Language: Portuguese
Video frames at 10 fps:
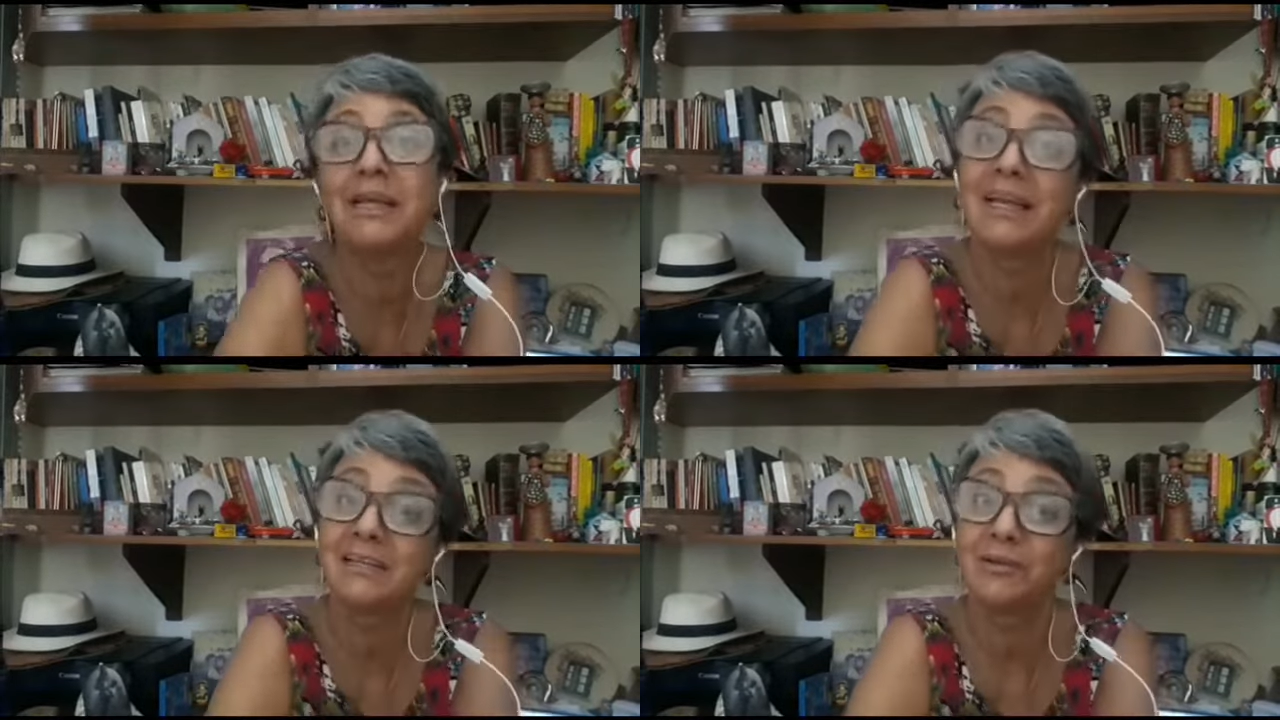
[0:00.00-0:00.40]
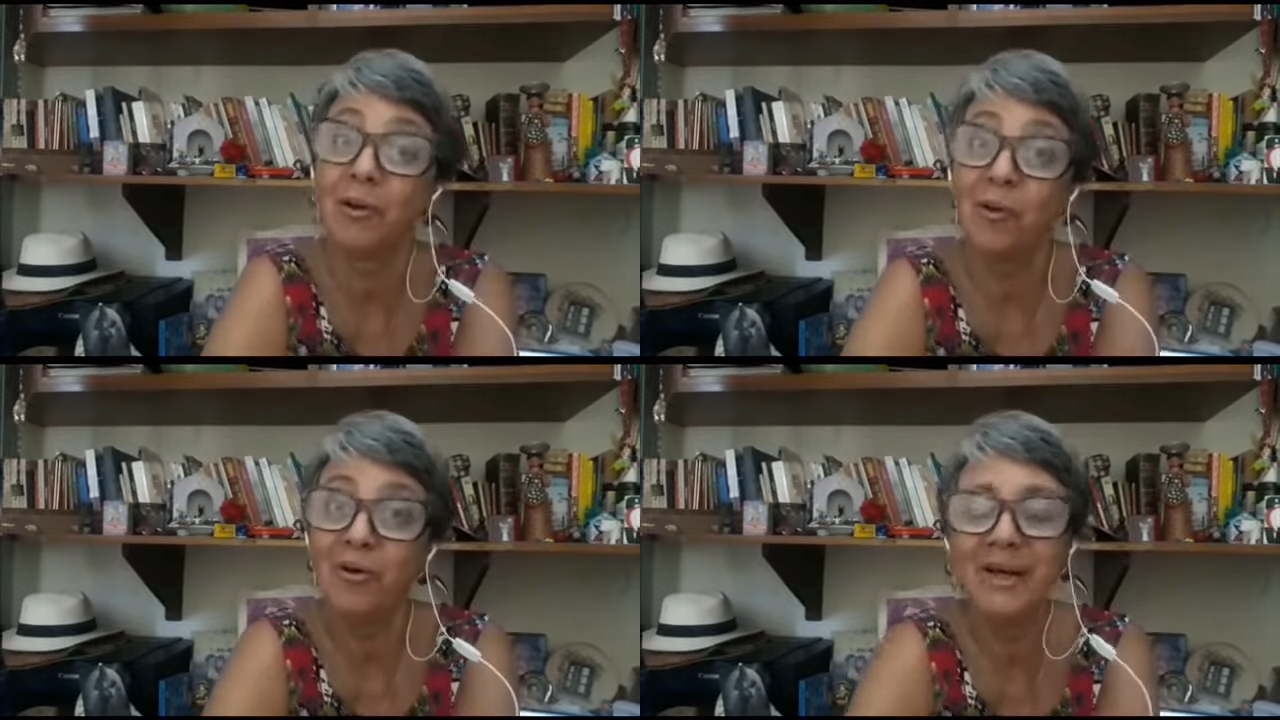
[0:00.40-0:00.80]

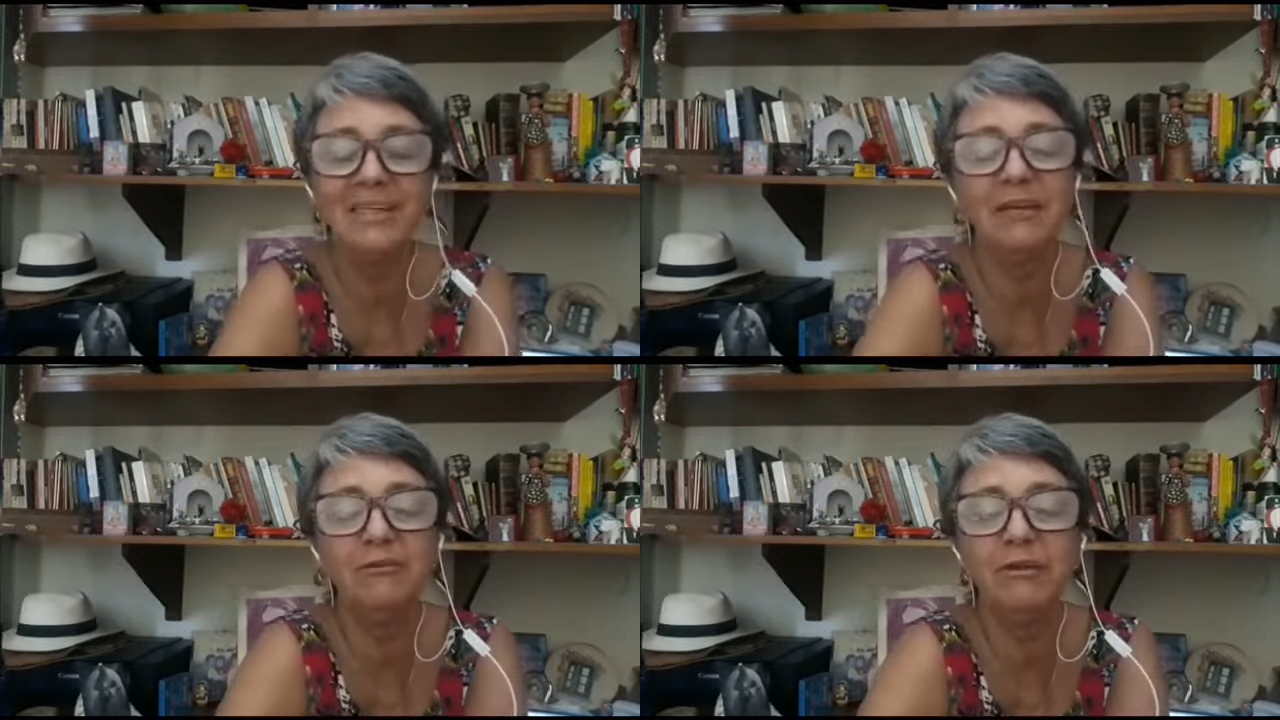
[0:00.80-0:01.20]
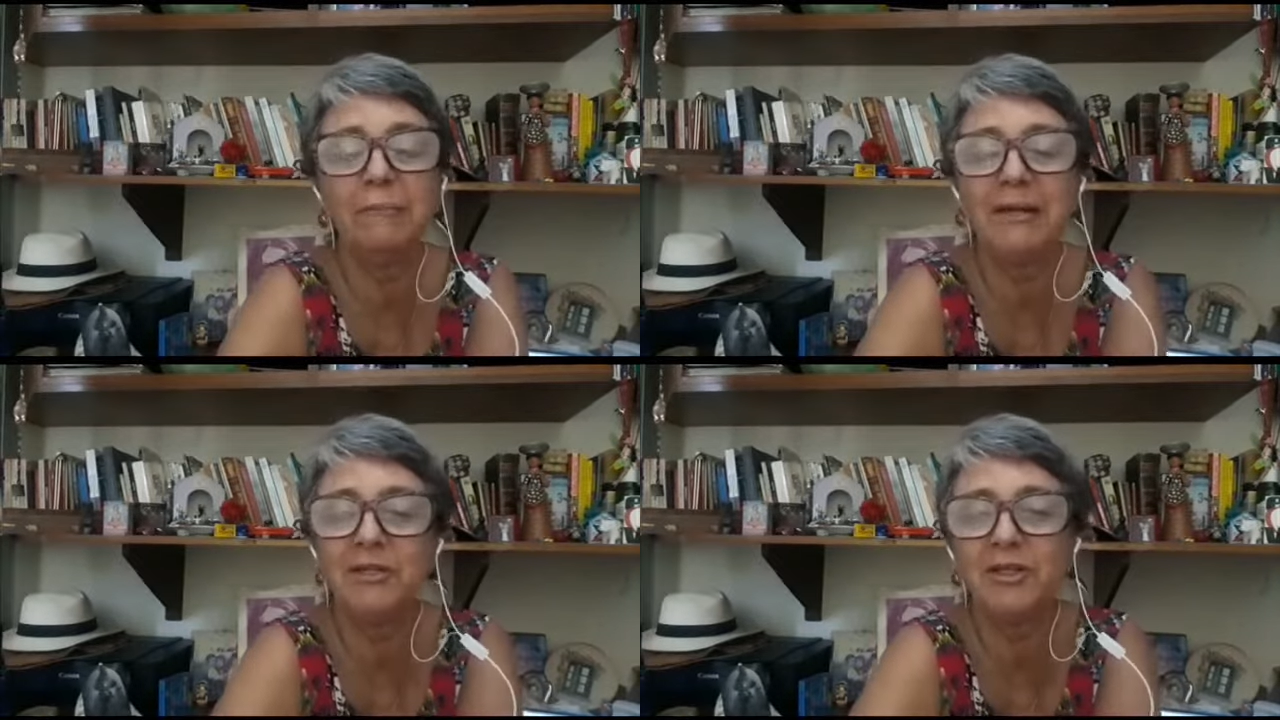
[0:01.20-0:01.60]
questões, enfim,
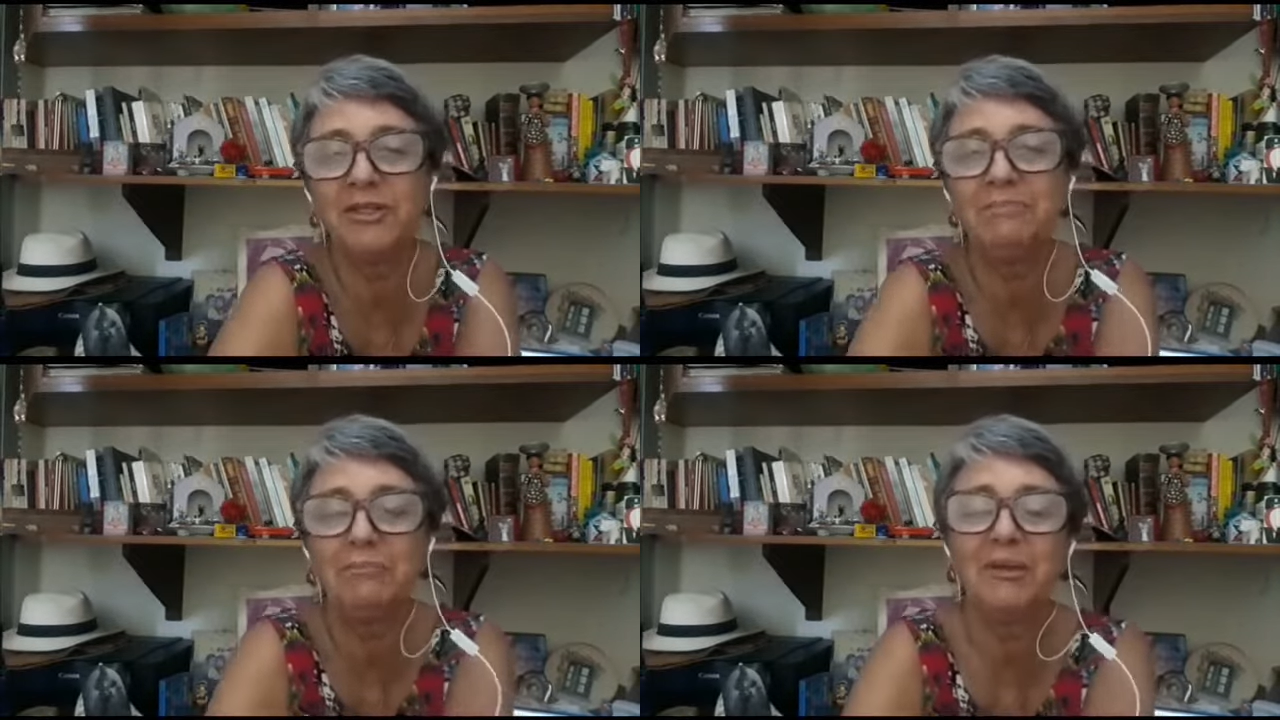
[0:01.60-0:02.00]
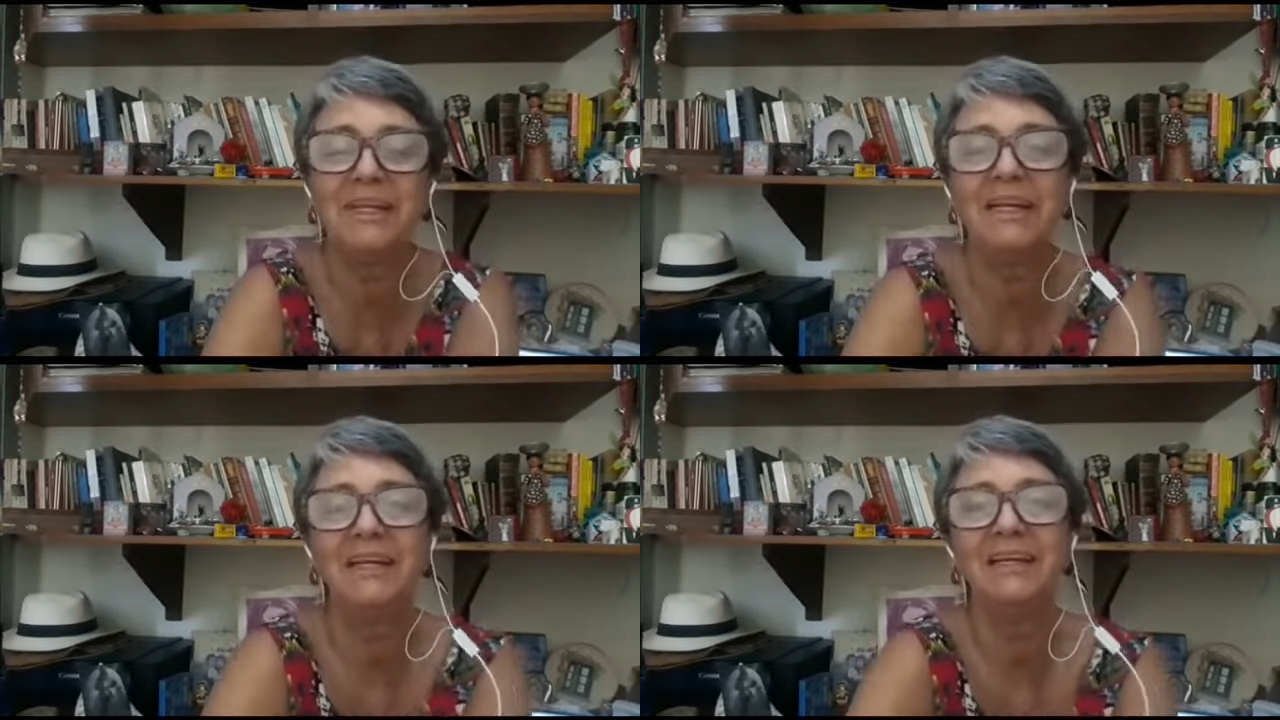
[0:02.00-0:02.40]
para a gente
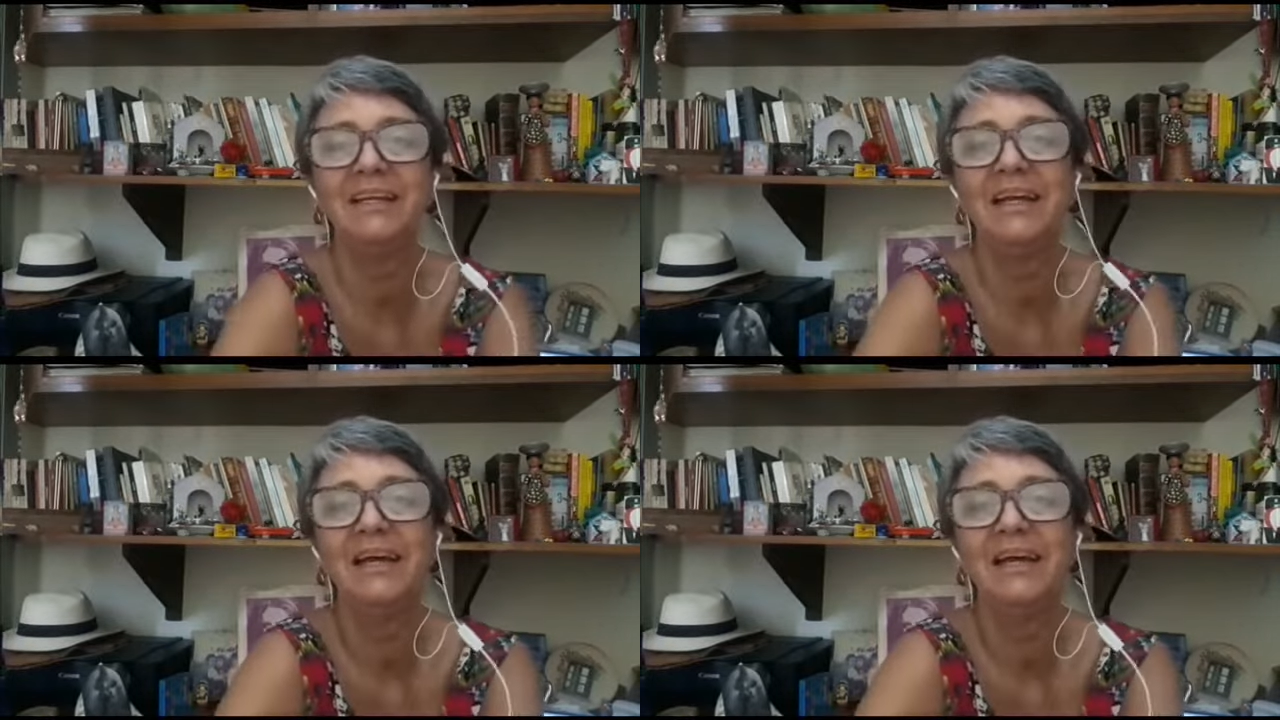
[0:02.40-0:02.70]
poder